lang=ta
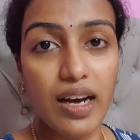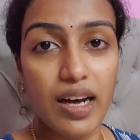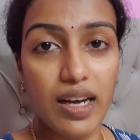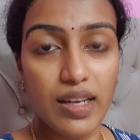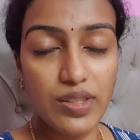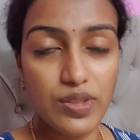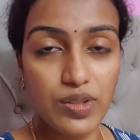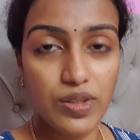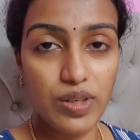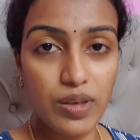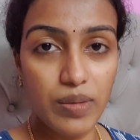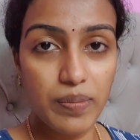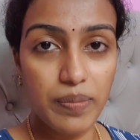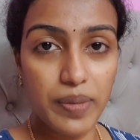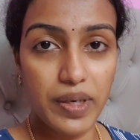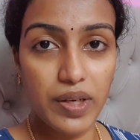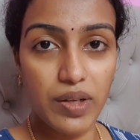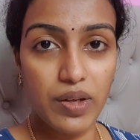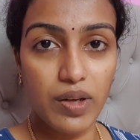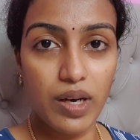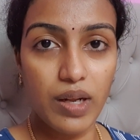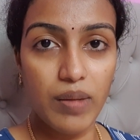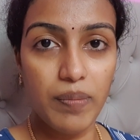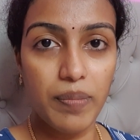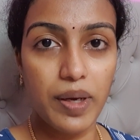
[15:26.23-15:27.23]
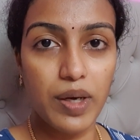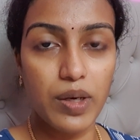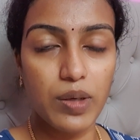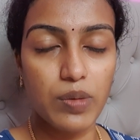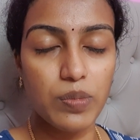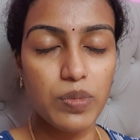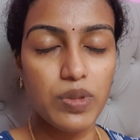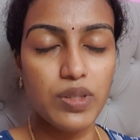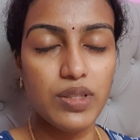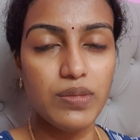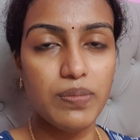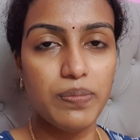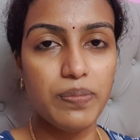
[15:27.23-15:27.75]
அசுரன் படம்லாம்
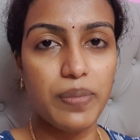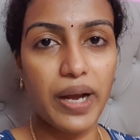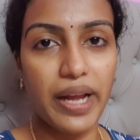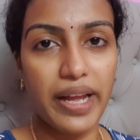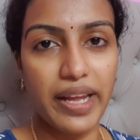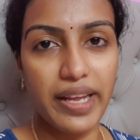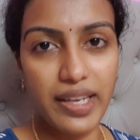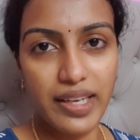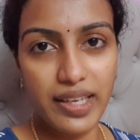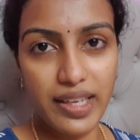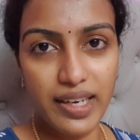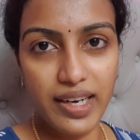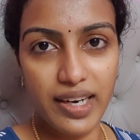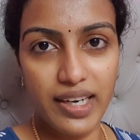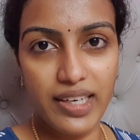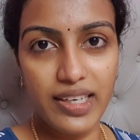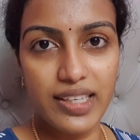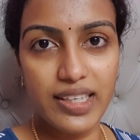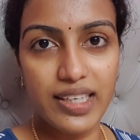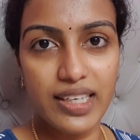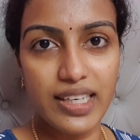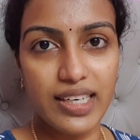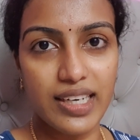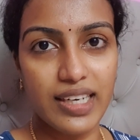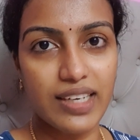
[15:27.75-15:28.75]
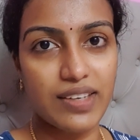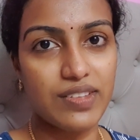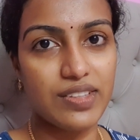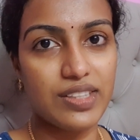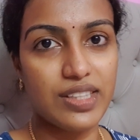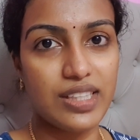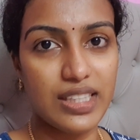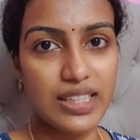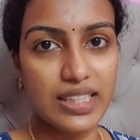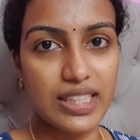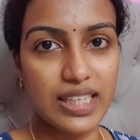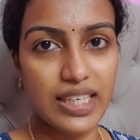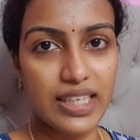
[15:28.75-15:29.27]
பார்க்கும்போது பயங்கர அழுக நாங்கள்
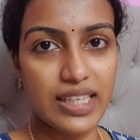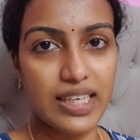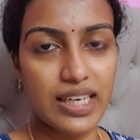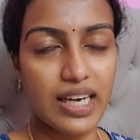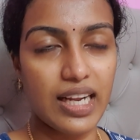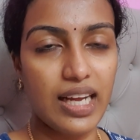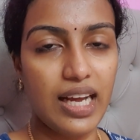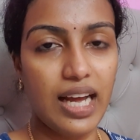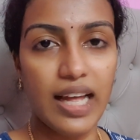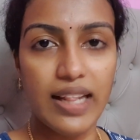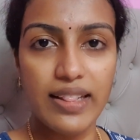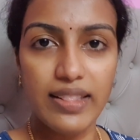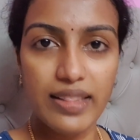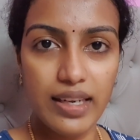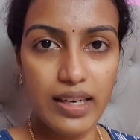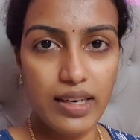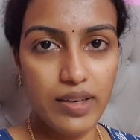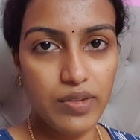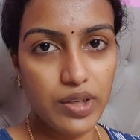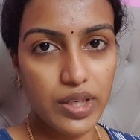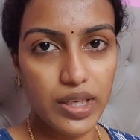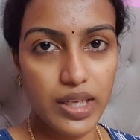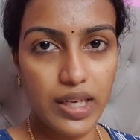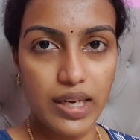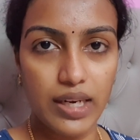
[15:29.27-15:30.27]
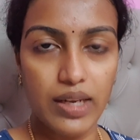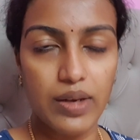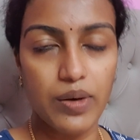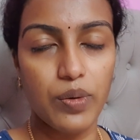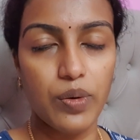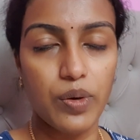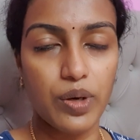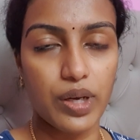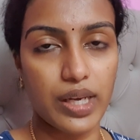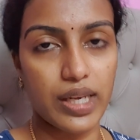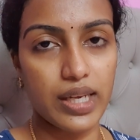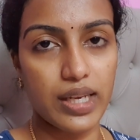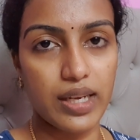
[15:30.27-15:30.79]
வந்துட்டு தேட்டரில் அந்த அளவுக்கு இல்லை
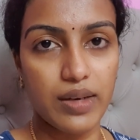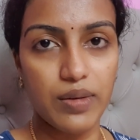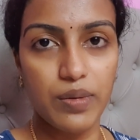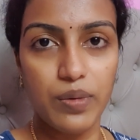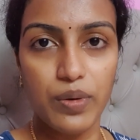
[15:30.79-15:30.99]
ஓகே